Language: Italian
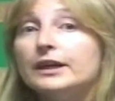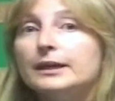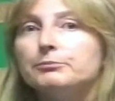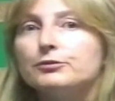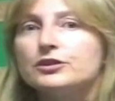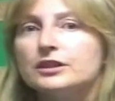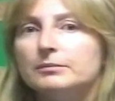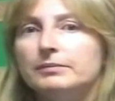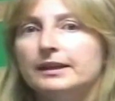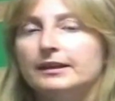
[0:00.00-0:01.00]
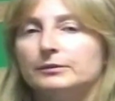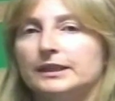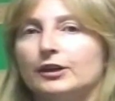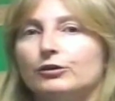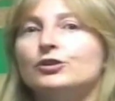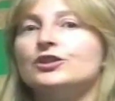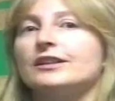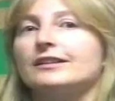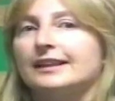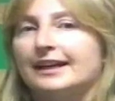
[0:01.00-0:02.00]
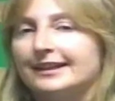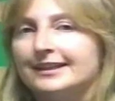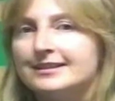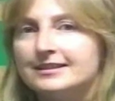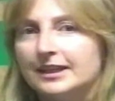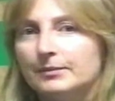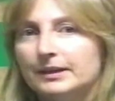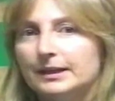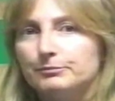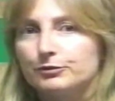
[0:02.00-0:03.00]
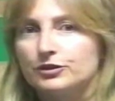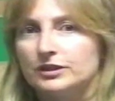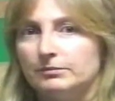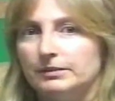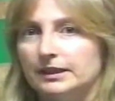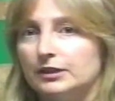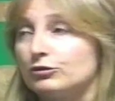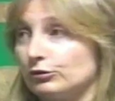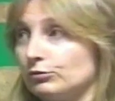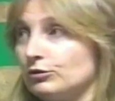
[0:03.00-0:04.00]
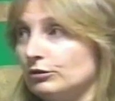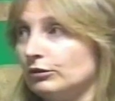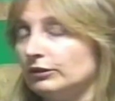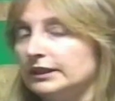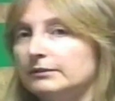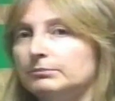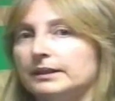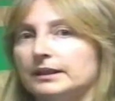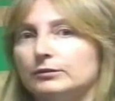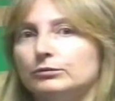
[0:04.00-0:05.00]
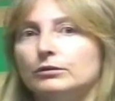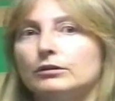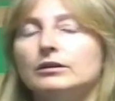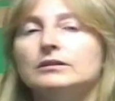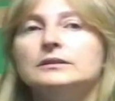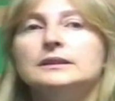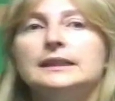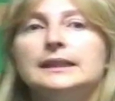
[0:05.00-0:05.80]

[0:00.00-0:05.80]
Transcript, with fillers: poi è possibile dire, concertare insieme le possibili soluzioni per ridurlo,